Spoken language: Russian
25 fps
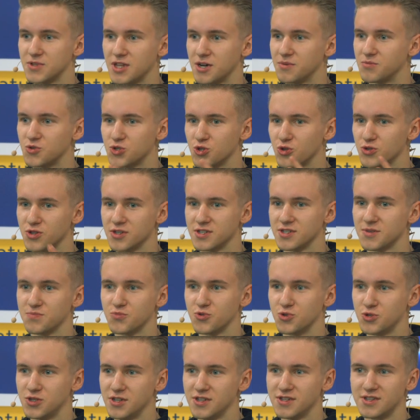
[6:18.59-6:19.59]
там что-то
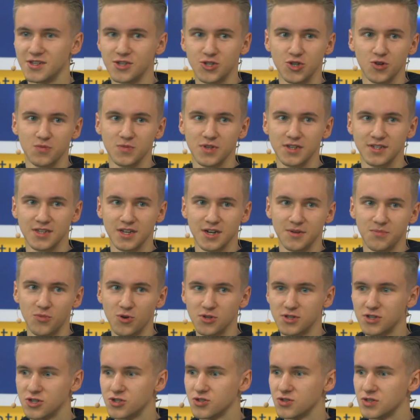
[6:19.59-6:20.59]
запустить, на чем-то
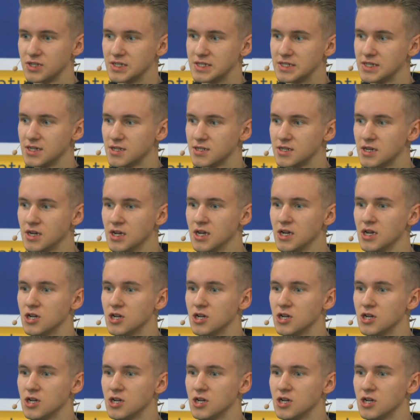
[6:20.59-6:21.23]
заработать, что-то сделать.